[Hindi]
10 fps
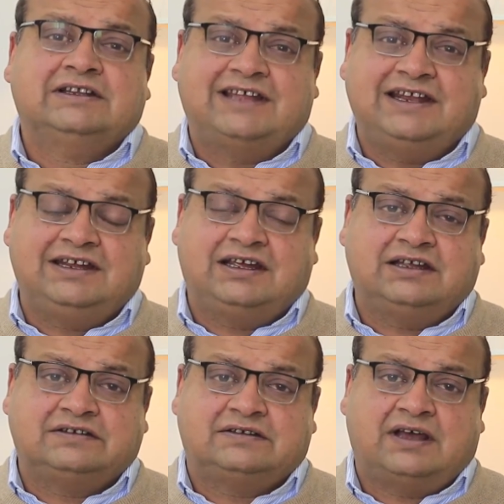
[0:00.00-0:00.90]
तहरीक
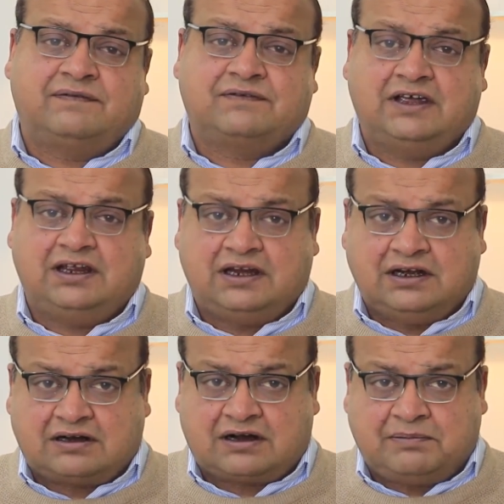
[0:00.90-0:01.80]
इंसाफ के
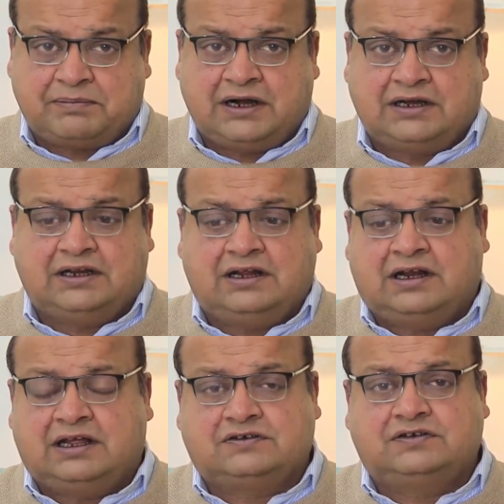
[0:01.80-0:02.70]
इंट्रा पार्टी
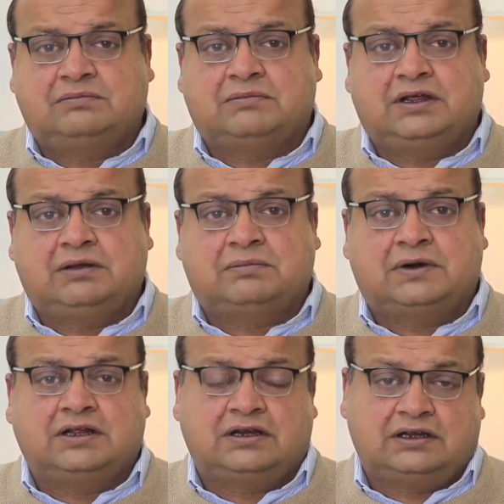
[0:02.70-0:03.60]
इलेक्शन में
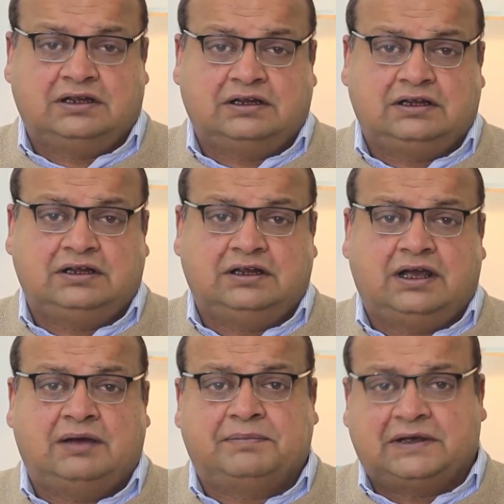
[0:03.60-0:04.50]
बड़ी रिगिंग की
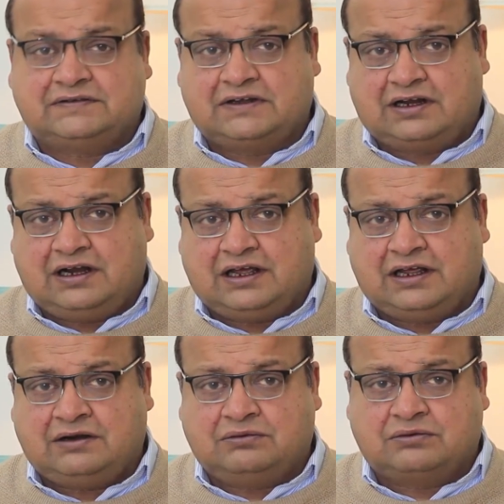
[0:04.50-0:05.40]
है पैसे खिलाए
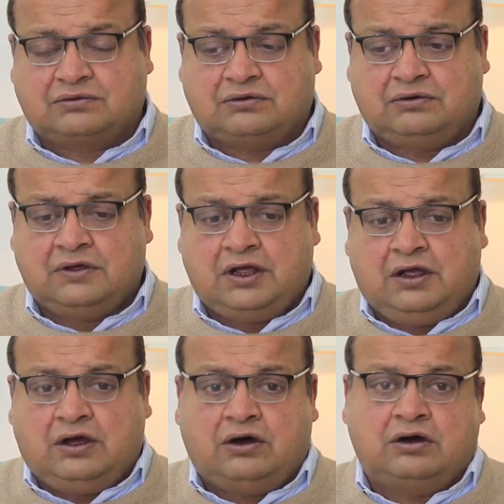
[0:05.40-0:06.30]
हैं लोगों को
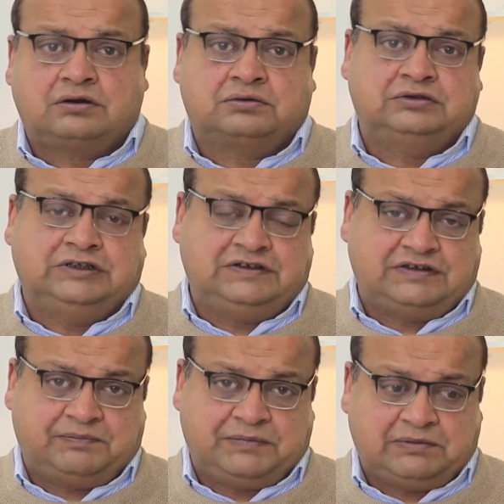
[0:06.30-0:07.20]
और ख़ुद ही
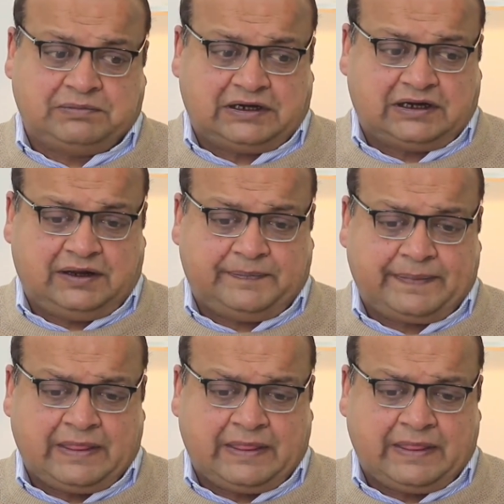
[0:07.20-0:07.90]
चैम्पियन बन गए